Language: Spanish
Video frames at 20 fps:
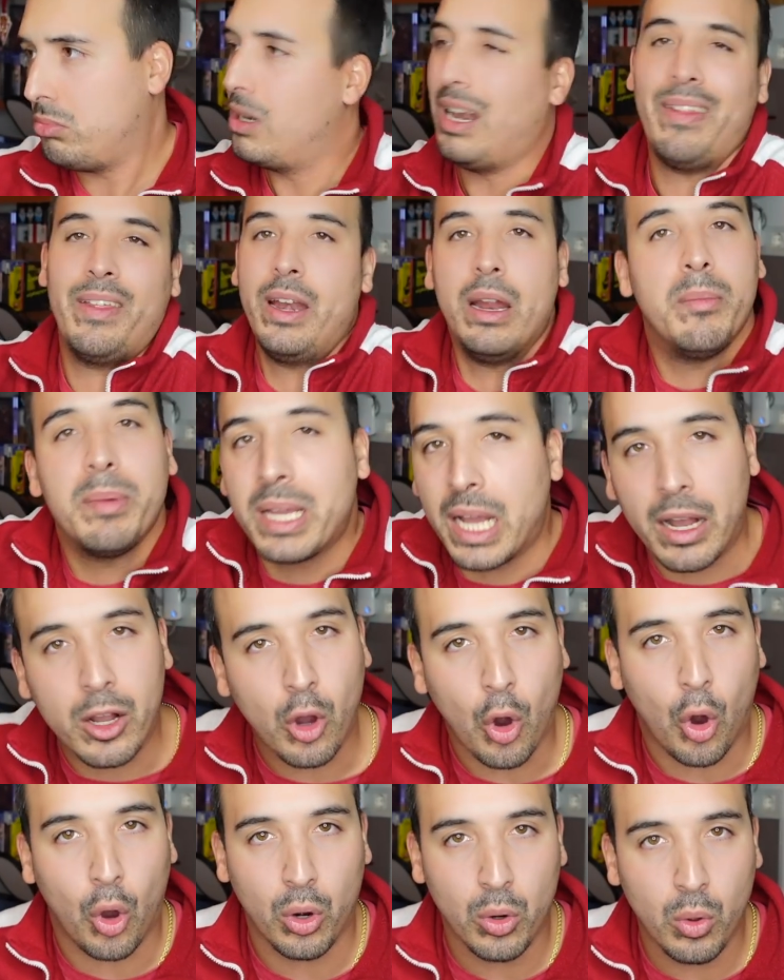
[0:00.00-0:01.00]
La dinámica
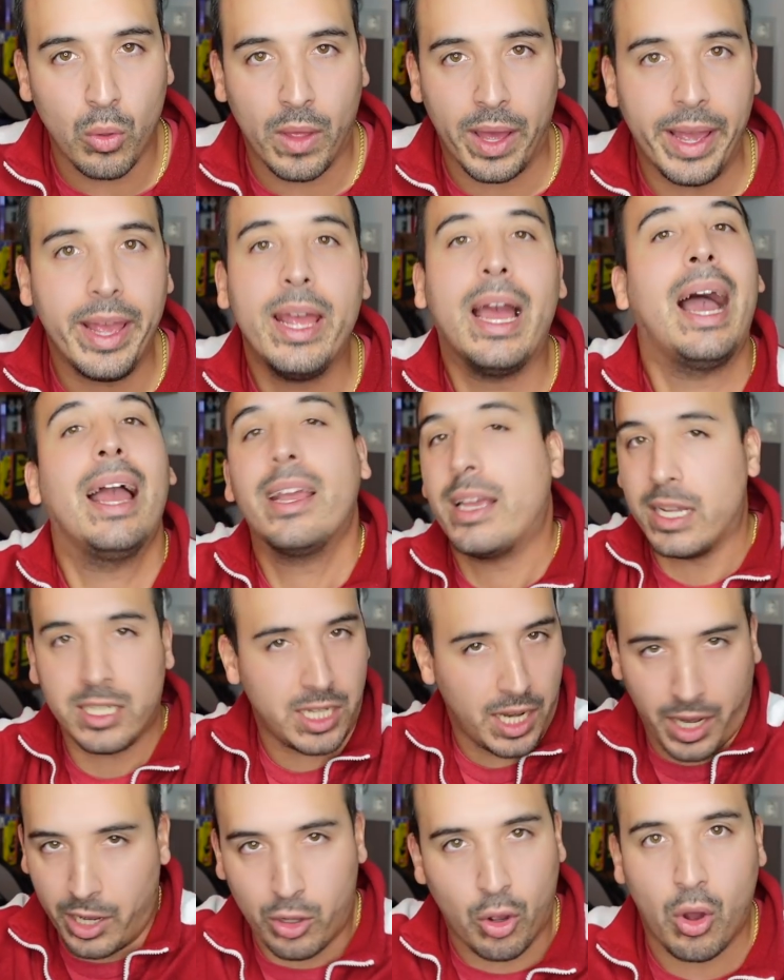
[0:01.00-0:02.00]
cojonuda, ¿eh? Hay que
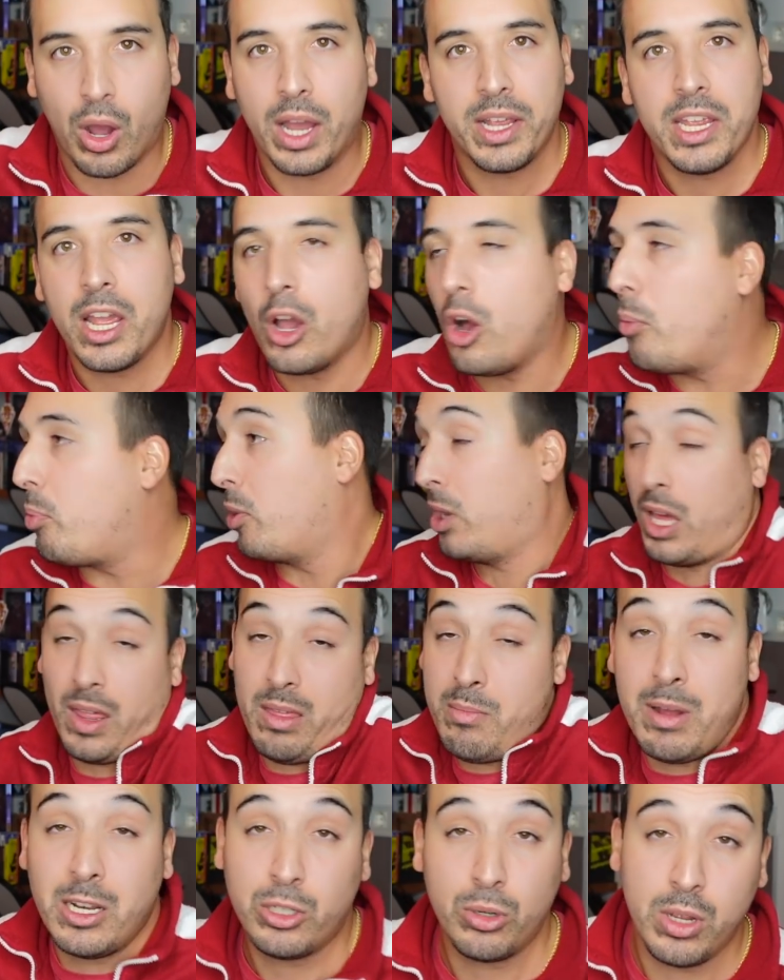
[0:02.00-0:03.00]
seguir con Gallego porque
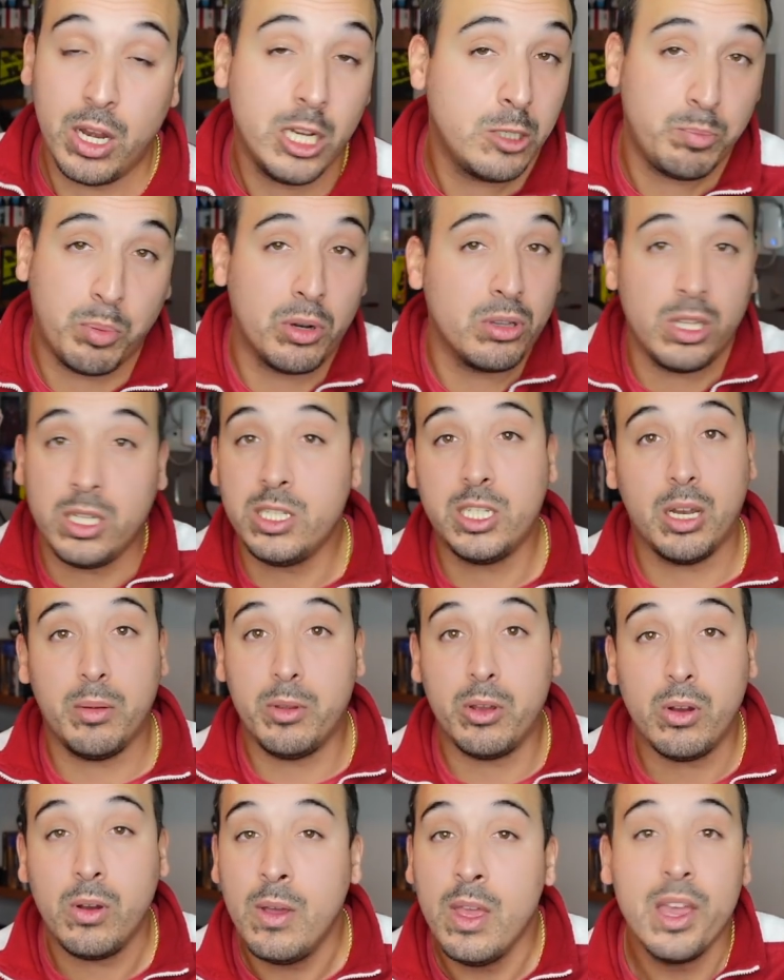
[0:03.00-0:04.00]
además hoy el Sporting se
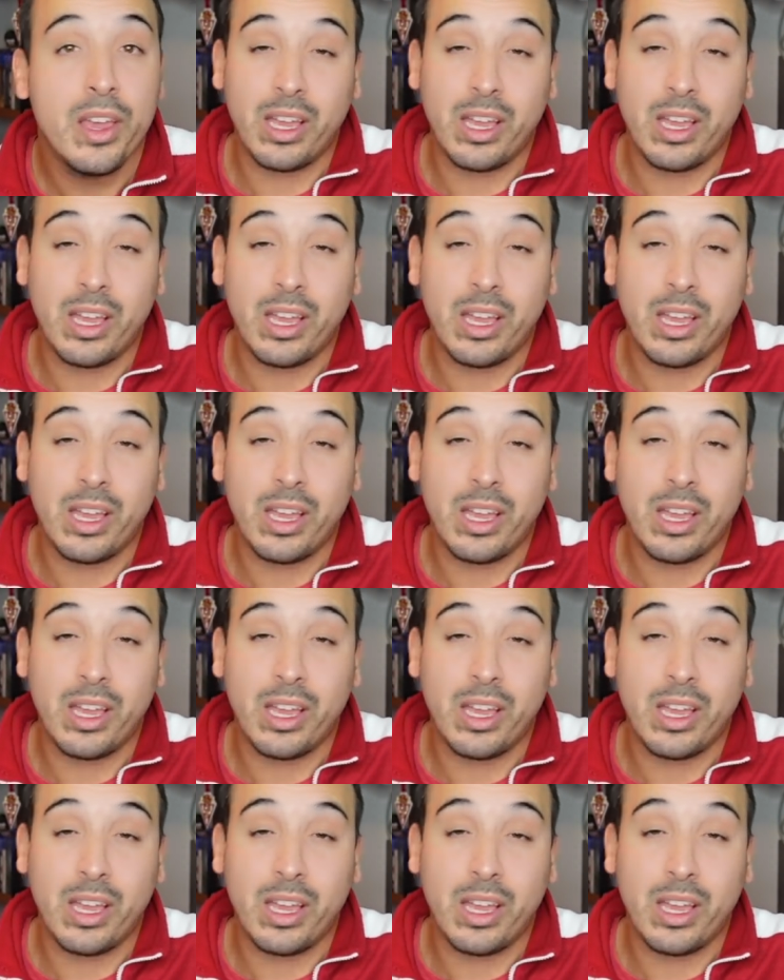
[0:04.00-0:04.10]
vio